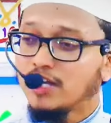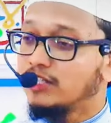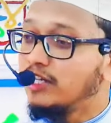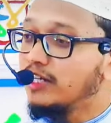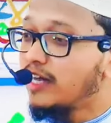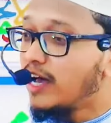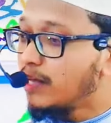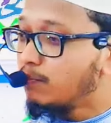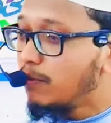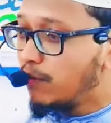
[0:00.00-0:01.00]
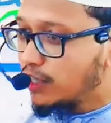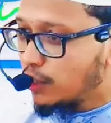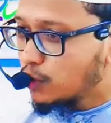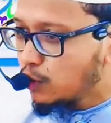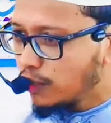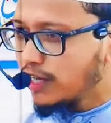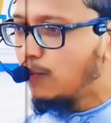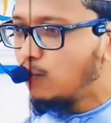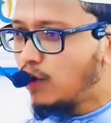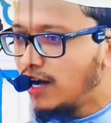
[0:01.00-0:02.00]
जिनके हाथ में मदरसों के
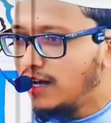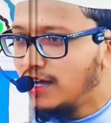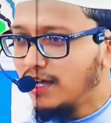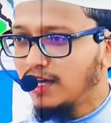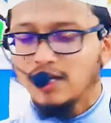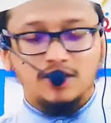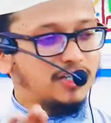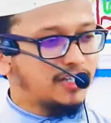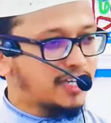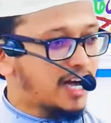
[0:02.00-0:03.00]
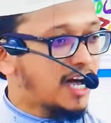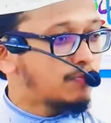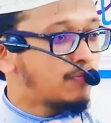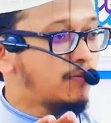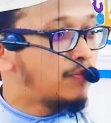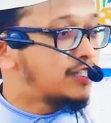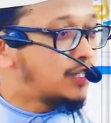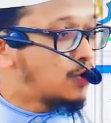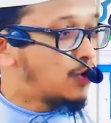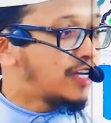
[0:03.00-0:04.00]
अमवाल हैं जिनके हाथ में
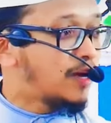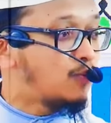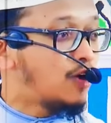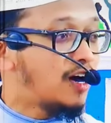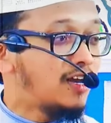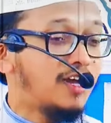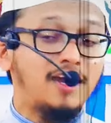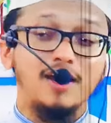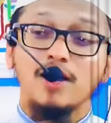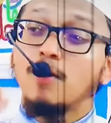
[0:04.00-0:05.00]
मस्जिदों के अमवाल हैं